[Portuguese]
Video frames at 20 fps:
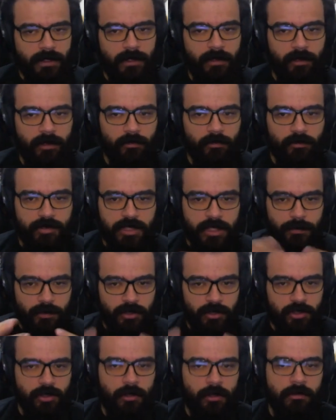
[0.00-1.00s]
os tipos
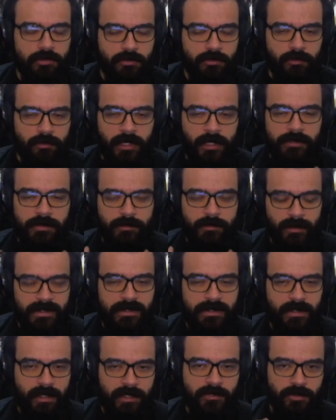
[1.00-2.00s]
de jogos mais, mais
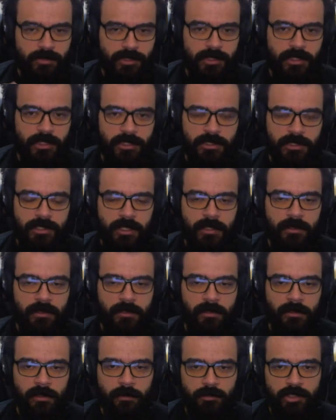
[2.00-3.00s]
clássicos que a gente tem
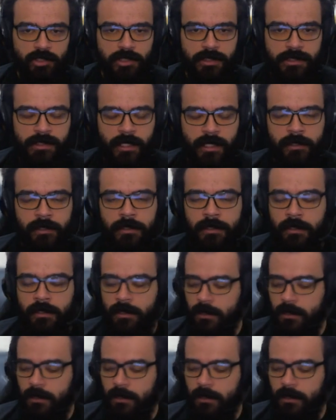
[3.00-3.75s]
em termos de design.